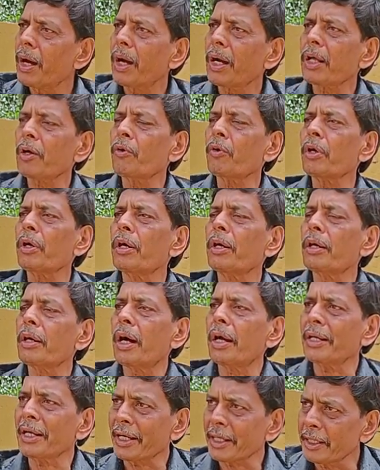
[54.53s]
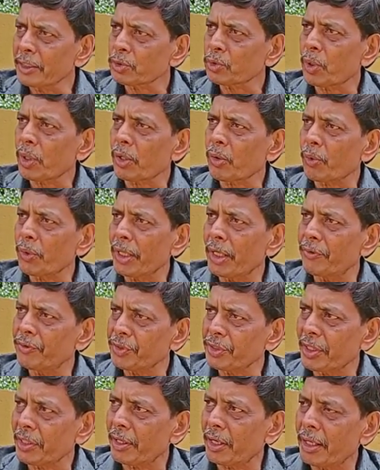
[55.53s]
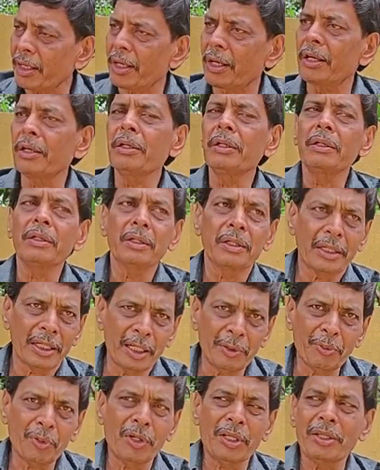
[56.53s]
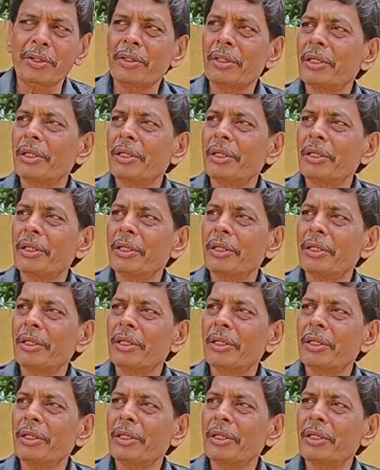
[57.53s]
ஆனால் அவங்க அடிக்கடி சொல்லக்கூடிய விஷயம் என்னென்னா இடுப்பு